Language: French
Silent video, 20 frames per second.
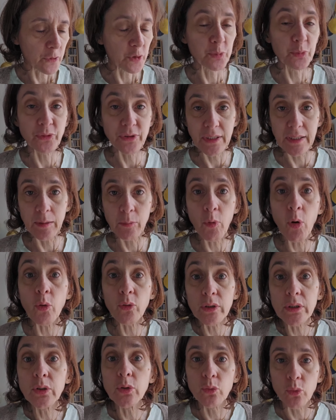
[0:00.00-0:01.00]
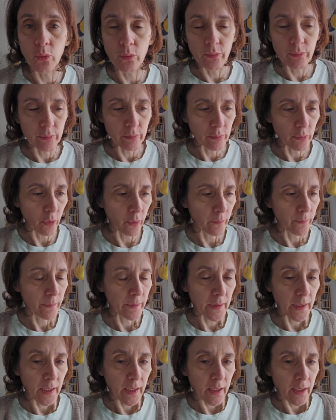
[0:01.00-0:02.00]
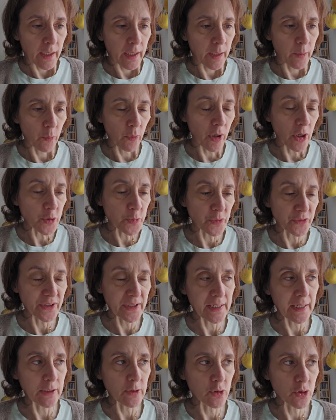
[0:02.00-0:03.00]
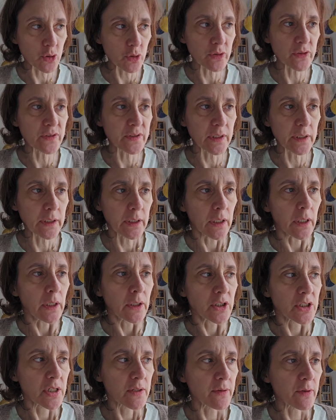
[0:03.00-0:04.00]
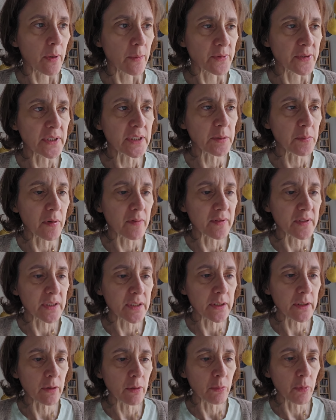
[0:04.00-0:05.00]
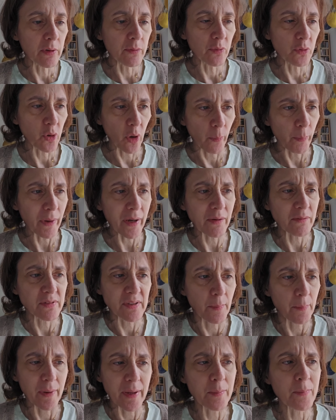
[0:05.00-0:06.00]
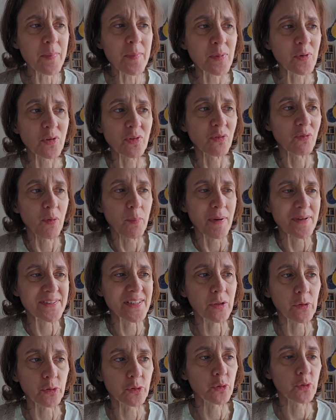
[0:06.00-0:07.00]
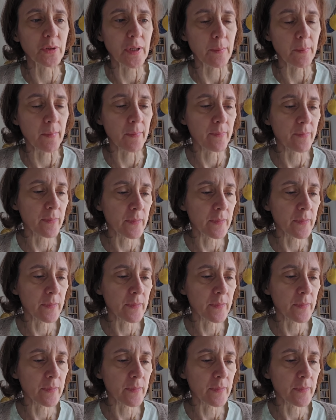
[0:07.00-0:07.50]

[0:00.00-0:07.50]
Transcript: Spontanément, on dit que non. Bon. Et moi, je pensais quelque chose, c'est j'avais un psy qui m'avait dit, mais votre grand-père, il vous a pas aimé parce qu'on fait pas ça quand on aime.